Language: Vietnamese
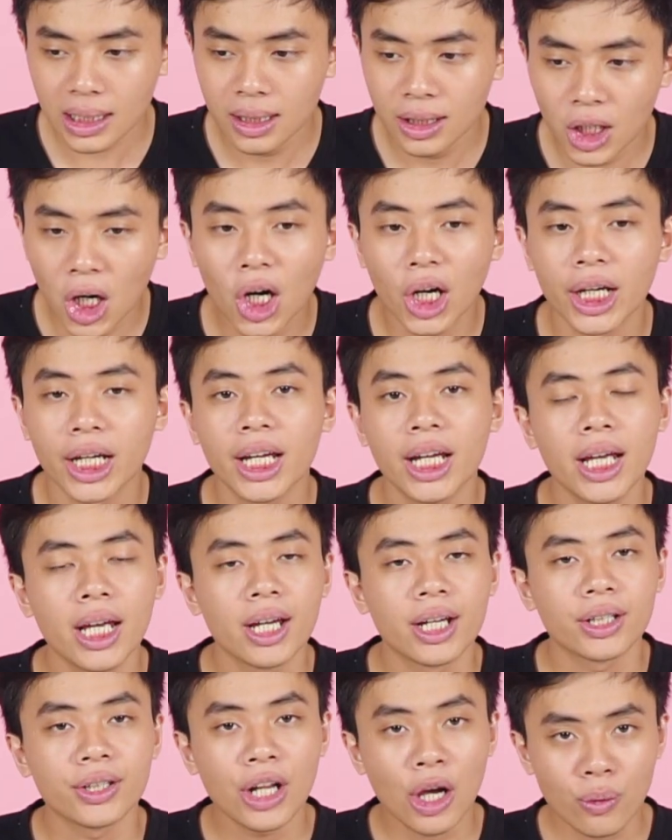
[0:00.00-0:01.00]
rồi
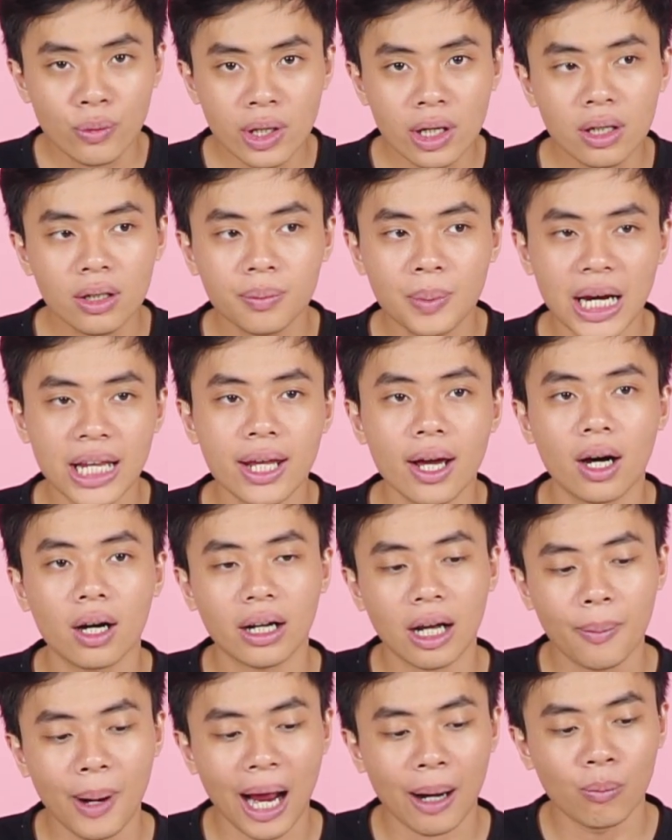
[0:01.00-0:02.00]
nếu như bây giờ
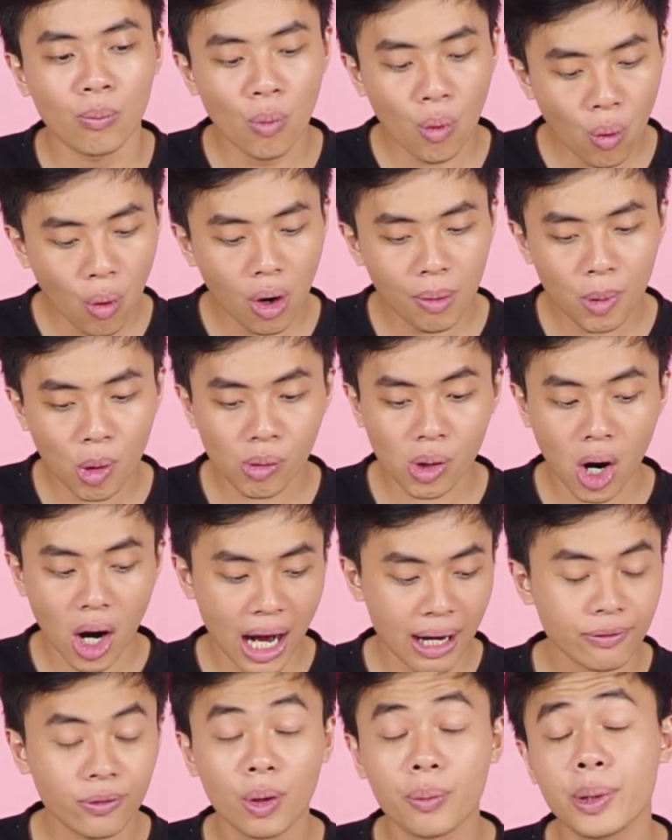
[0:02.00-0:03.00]
các bạn mua một
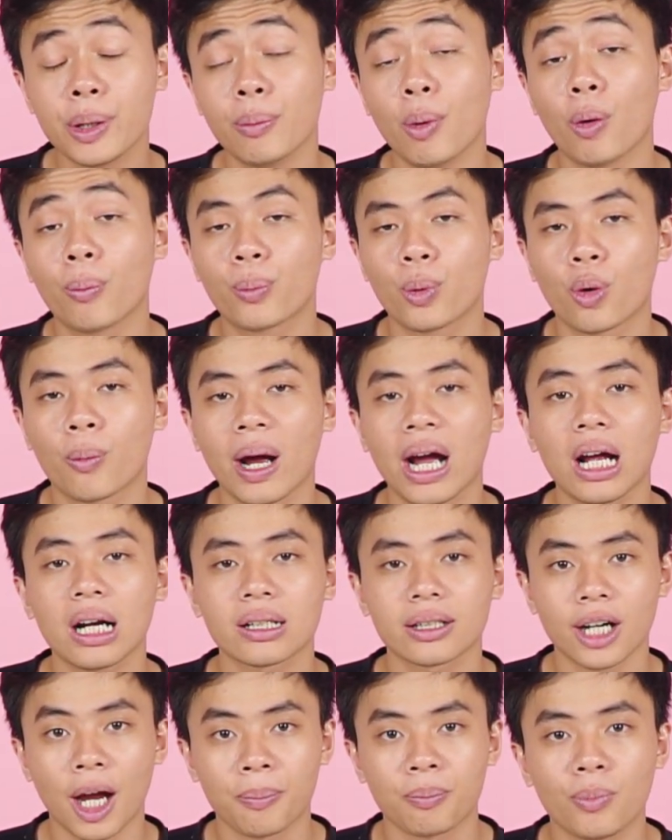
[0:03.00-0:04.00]
con iPhone 11 Pro Max
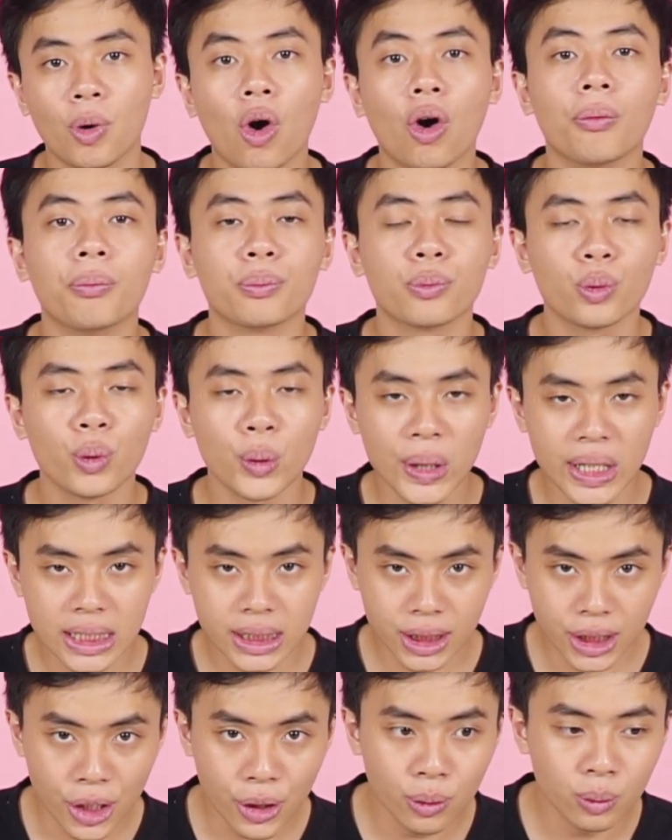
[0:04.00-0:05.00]
độc hộp nguyên
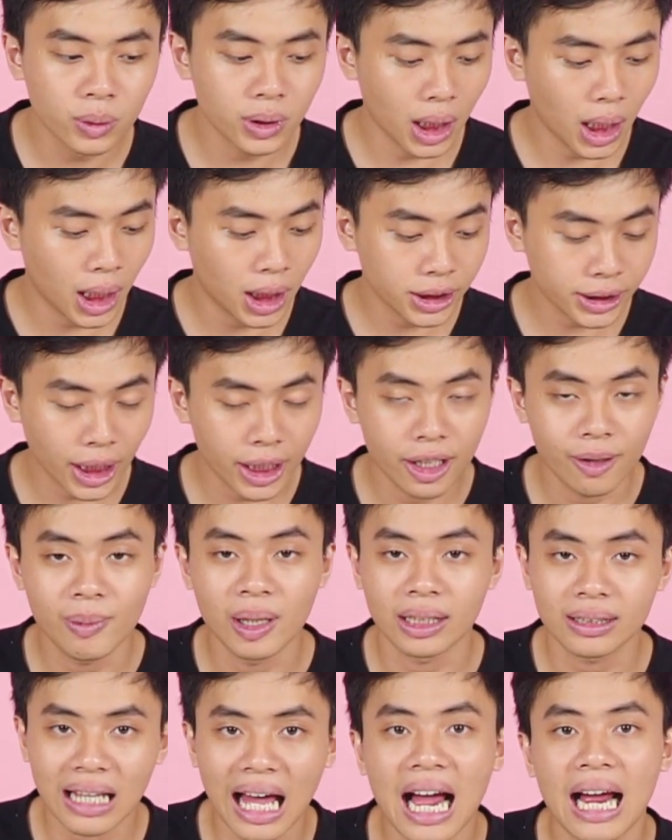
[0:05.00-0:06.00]
siêu ở thời điểm
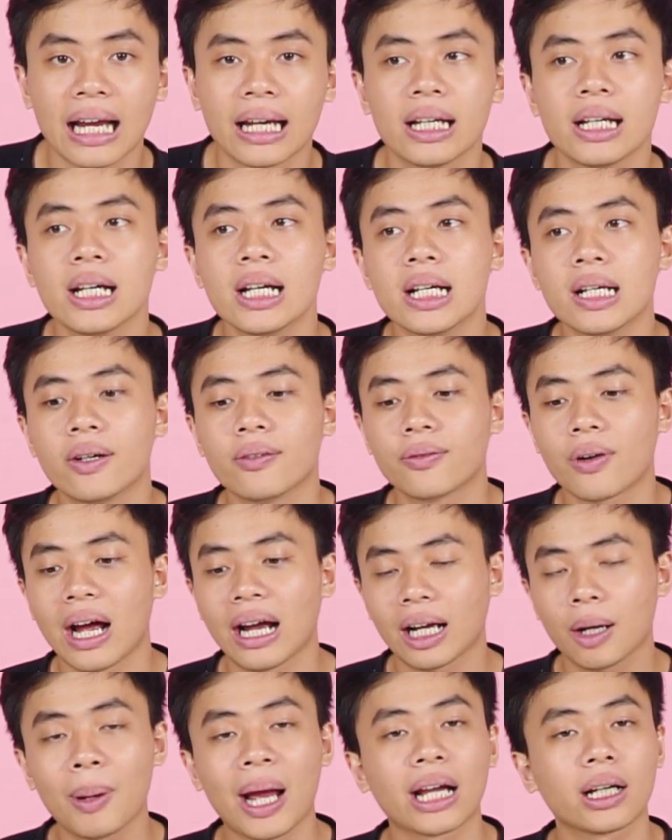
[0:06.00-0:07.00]
hiện tại
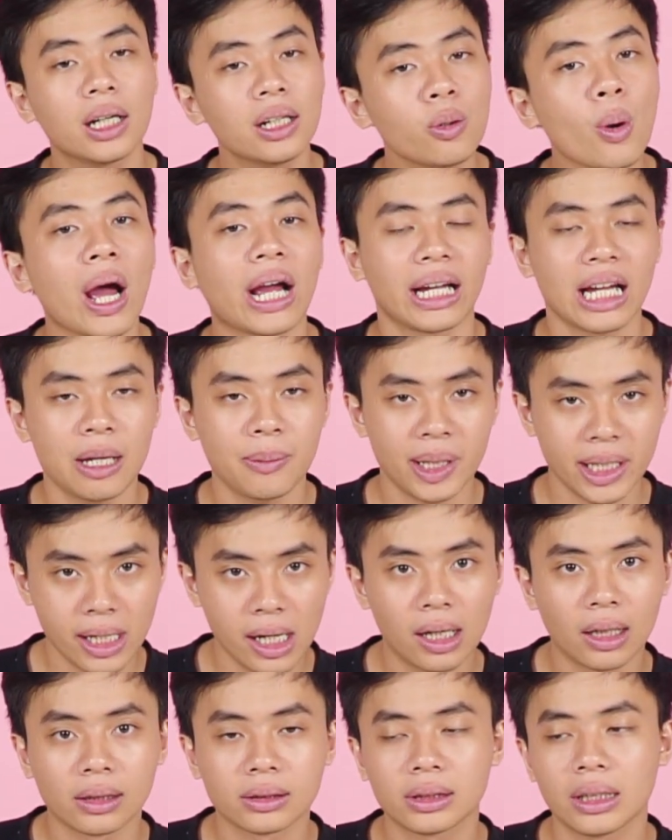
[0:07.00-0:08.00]
và các bạn kích hoạt ngay bây
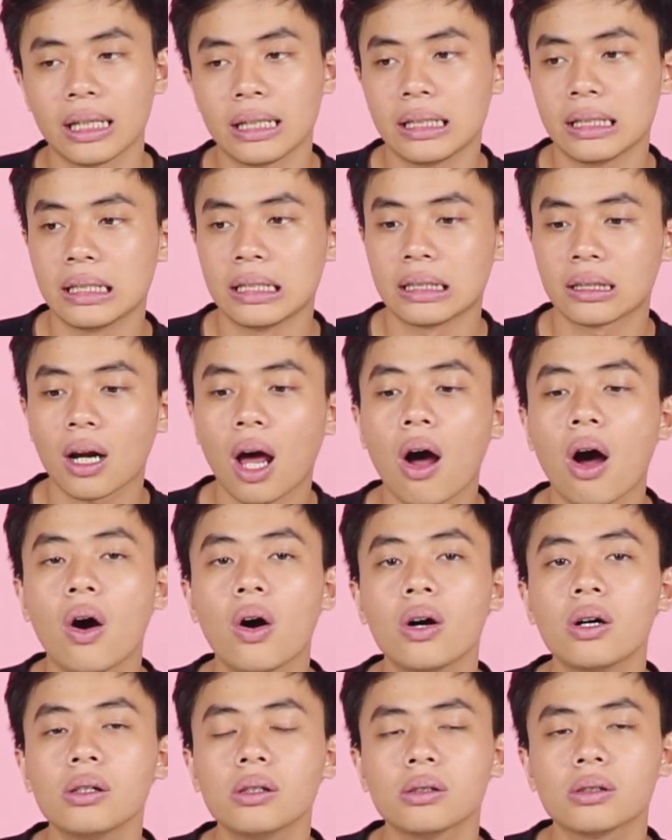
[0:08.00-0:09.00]
giờ thì
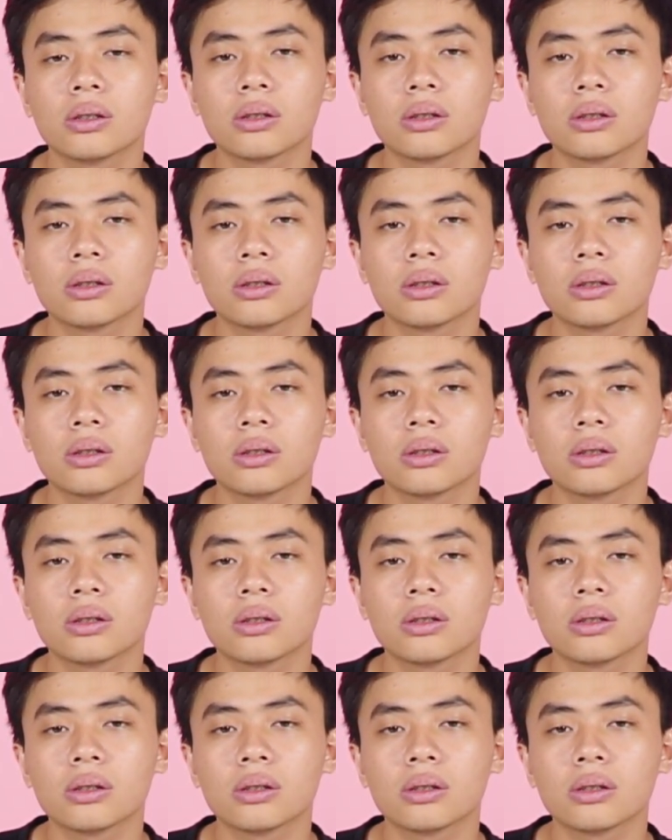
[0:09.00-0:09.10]
nó